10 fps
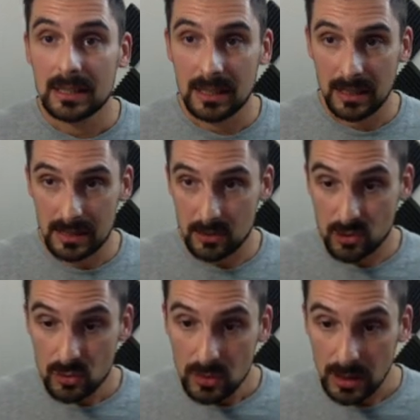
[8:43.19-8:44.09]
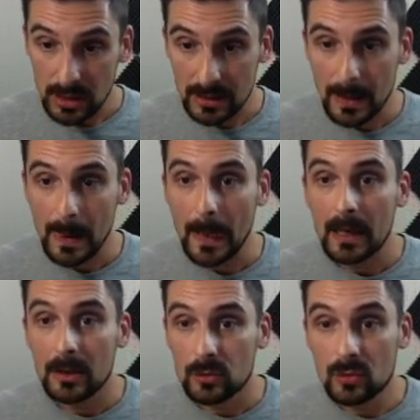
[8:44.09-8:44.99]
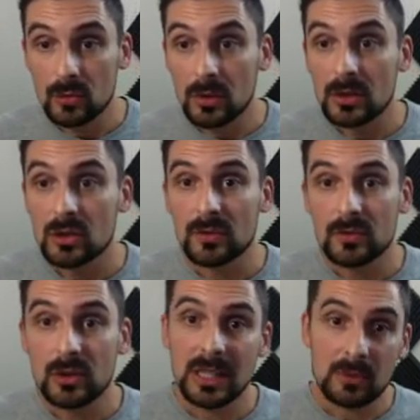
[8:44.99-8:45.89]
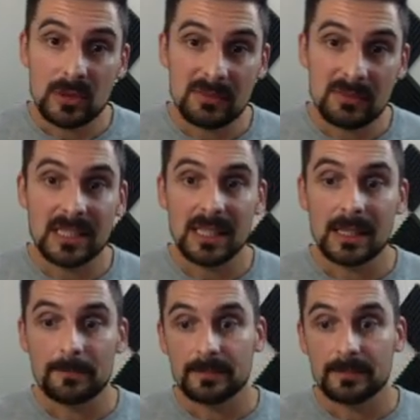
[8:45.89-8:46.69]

15 jours où je vous donne la possibilité